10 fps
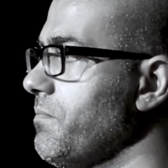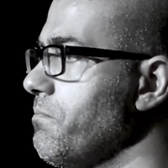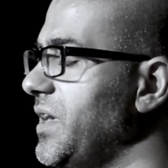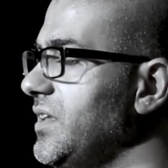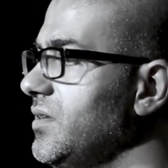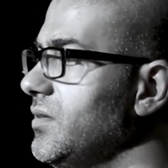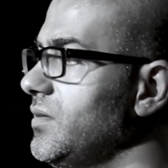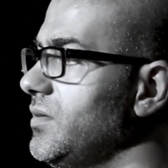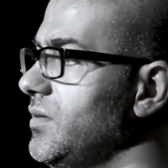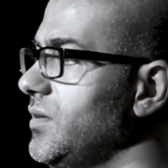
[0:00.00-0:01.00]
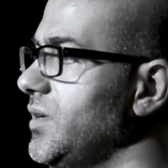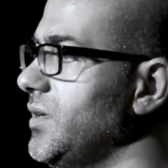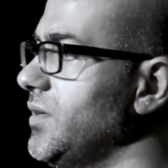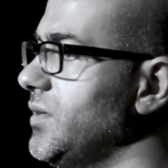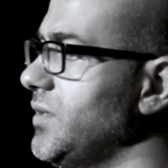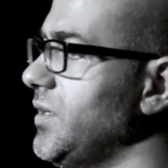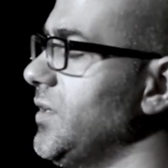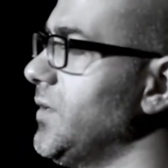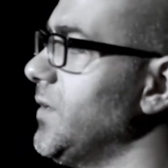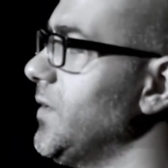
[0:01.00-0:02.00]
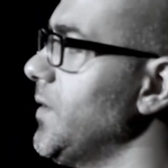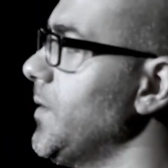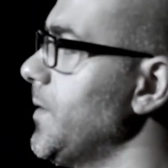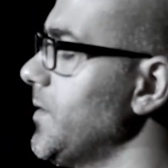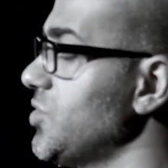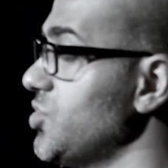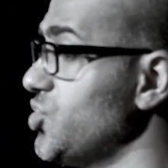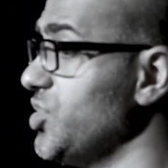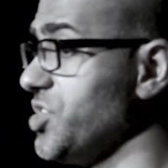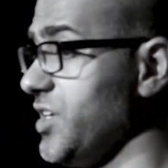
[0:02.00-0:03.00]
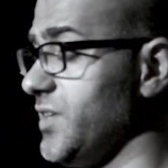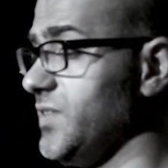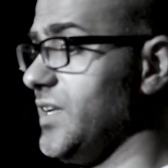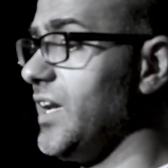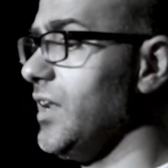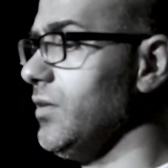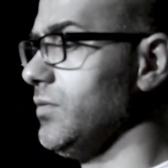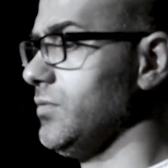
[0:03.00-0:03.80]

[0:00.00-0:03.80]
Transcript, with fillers: من آه، جيش الاحتلال